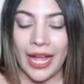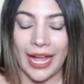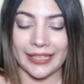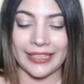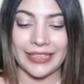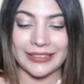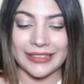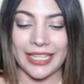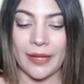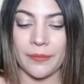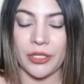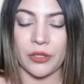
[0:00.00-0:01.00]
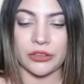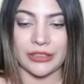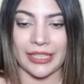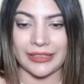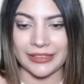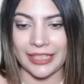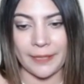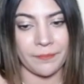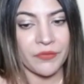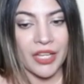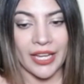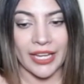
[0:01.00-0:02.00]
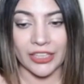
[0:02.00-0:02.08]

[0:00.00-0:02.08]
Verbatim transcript: Aquí está, amigos, este eh,